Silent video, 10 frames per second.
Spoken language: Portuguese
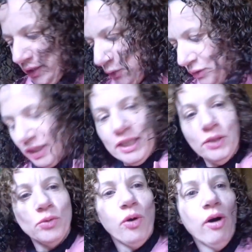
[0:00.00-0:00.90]
Ganhou um tanquinho
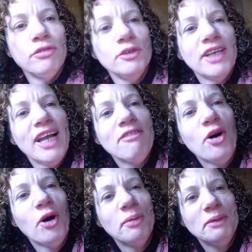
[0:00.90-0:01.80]
Deus. novo. Nunca
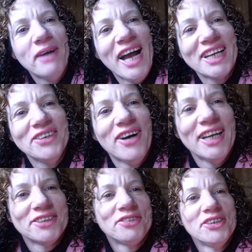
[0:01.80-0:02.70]
lavou roupa de máquina, eu
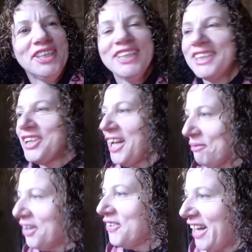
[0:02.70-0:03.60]
acho, a Florinda. Só na
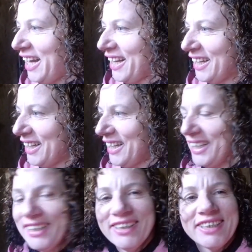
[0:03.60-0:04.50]
mão, né? Só
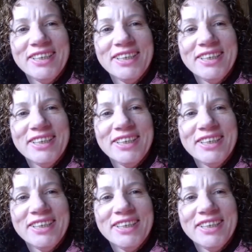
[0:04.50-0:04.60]
na mão.